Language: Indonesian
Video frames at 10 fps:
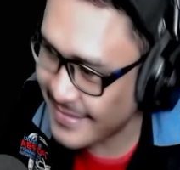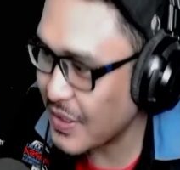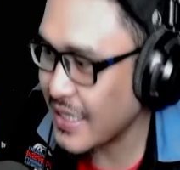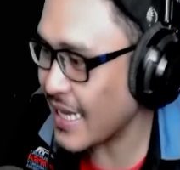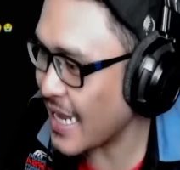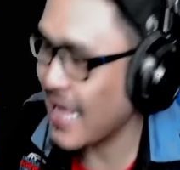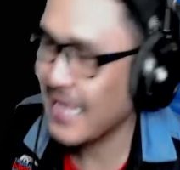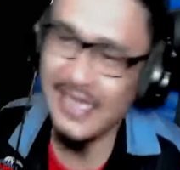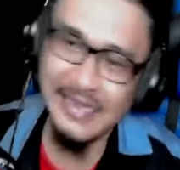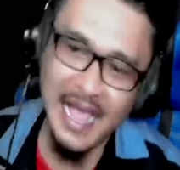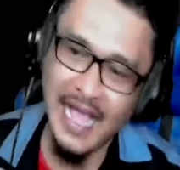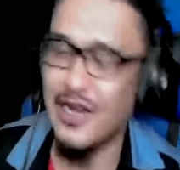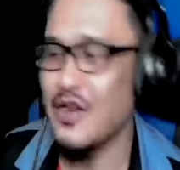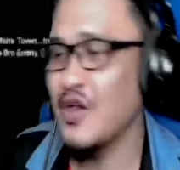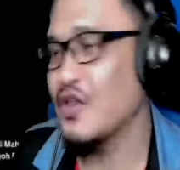Oke lah, kita
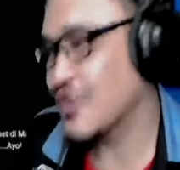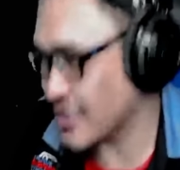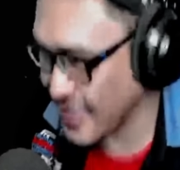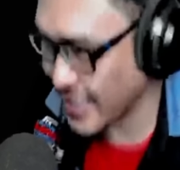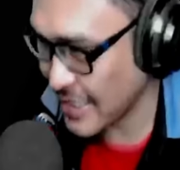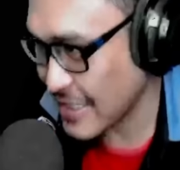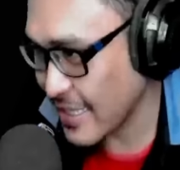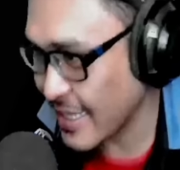akan nonton, geng.